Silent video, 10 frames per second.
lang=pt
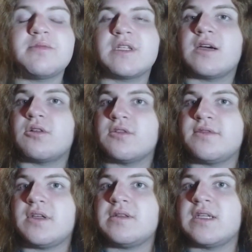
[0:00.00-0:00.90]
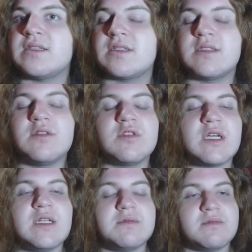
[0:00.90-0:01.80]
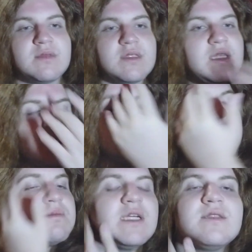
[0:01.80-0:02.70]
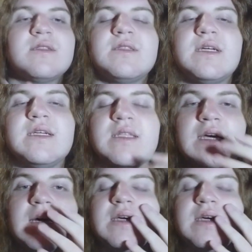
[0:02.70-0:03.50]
porque agora no final traz a questão de que ela teria lembranças ainda.